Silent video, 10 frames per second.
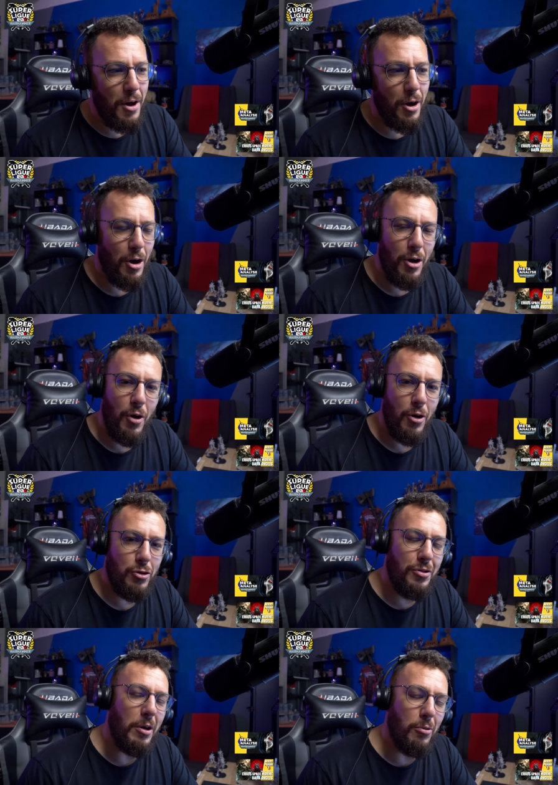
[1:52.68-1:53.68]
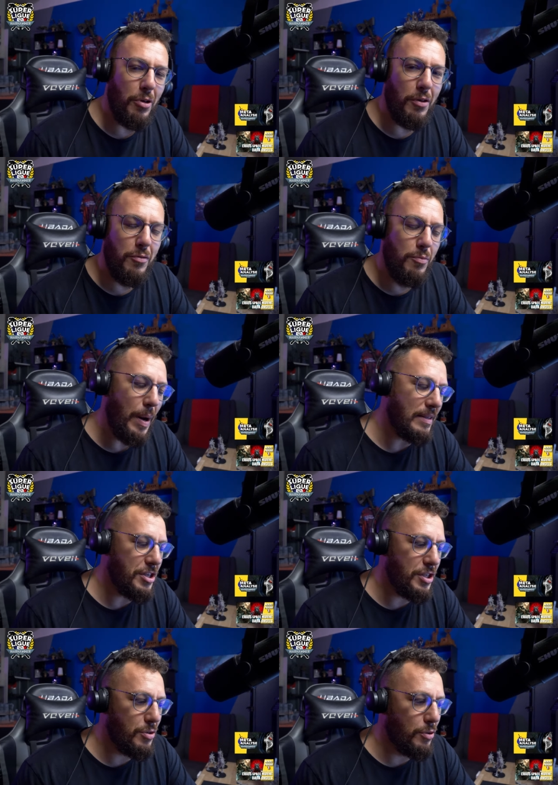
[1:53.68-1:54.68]
Euh, je suis très content de vous
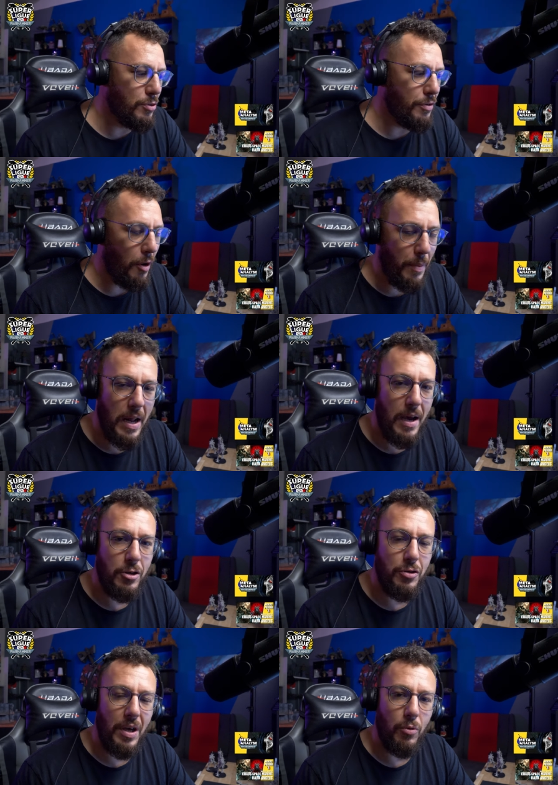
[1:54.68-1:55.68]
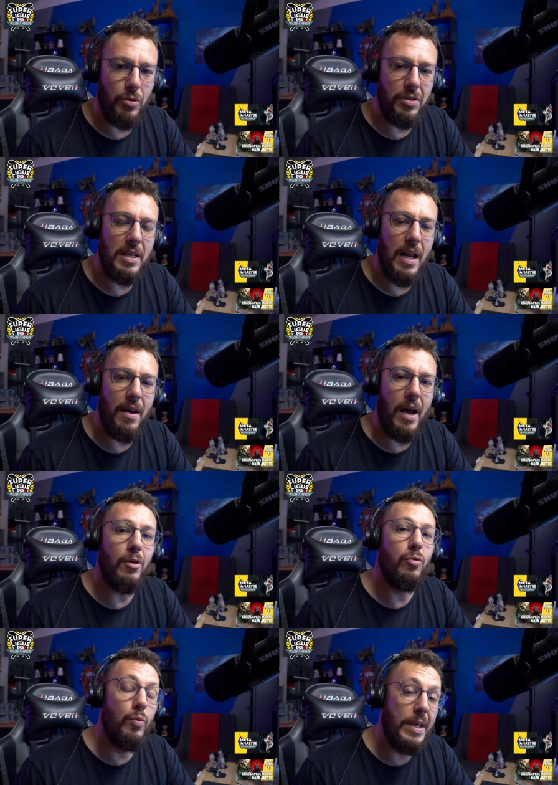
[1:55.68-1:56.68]
partager ce, ce format-là, je suis très content d'être là
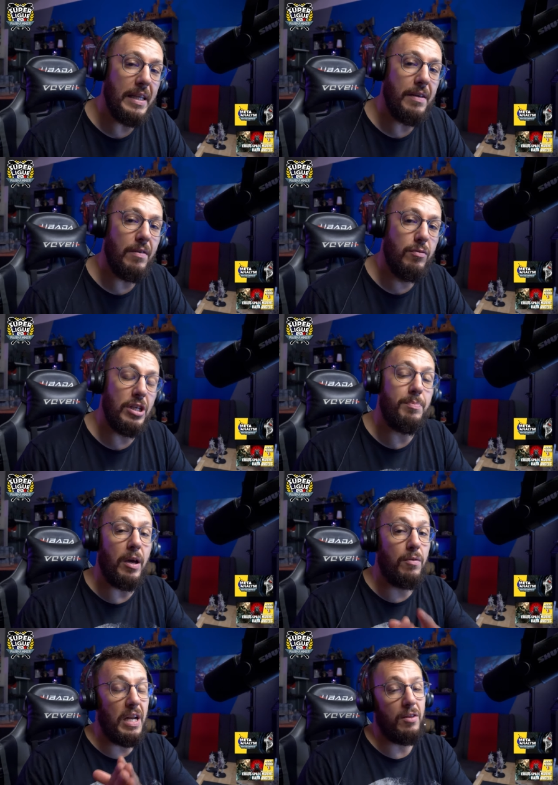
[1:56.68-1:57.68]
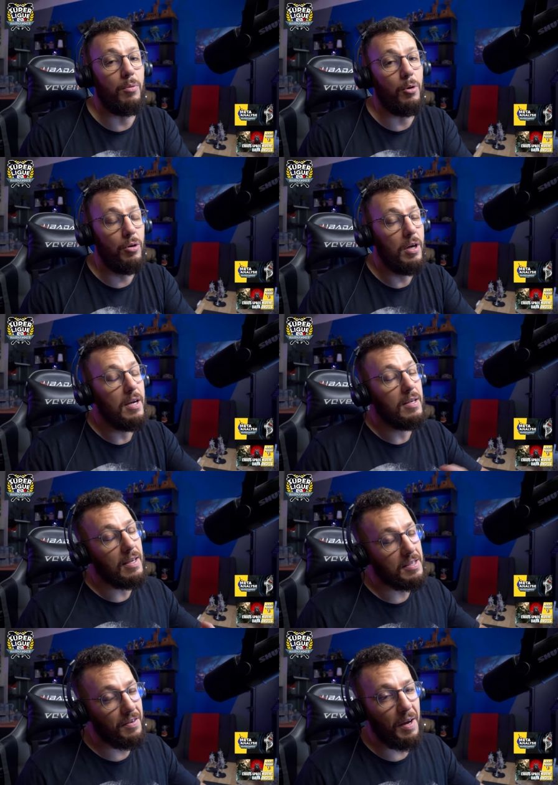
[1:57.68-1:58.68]
euh, tout le week-end avec vous. J'espère que vous allez être nombreux.
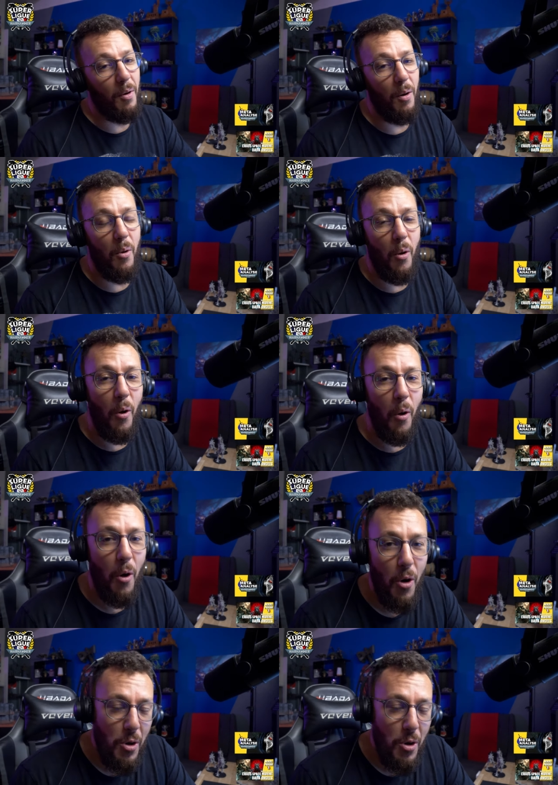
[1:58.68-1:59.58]
Ça, c'est vraiment mon,